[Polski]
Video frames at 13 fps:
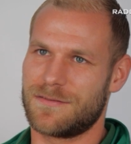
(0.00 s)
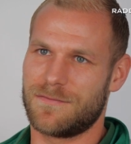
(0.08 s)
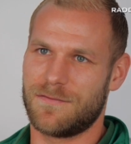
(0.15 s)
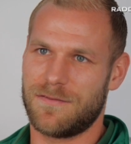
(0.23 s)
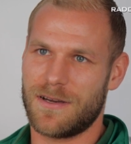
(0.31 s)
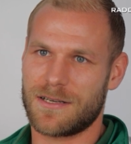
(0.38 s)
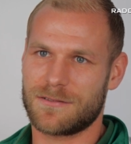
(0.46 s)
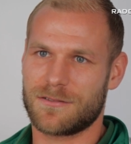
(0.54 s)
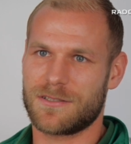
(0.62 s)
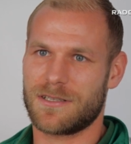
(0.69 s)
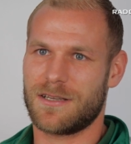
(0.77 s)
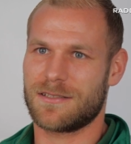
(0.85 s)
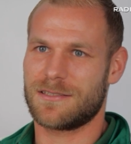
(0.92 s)
Warto
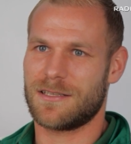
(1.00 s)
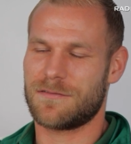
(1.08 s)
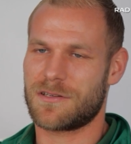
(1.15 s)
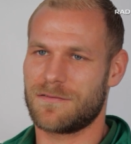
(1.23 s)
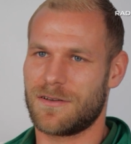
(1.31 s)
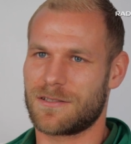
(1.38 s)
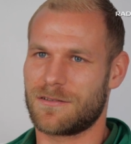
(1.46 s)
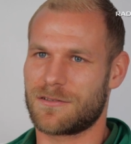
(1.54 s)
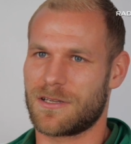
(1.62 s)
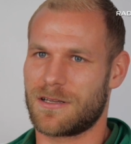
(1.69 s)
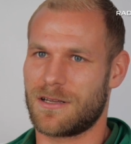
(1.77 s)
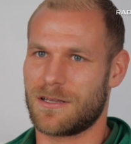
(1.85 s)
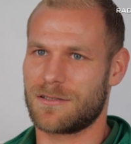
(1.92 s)
czekać, zawsze warto
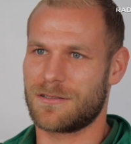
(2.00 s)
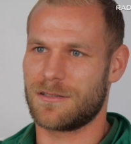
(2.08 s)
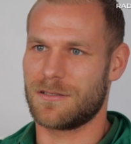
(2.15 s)
czekać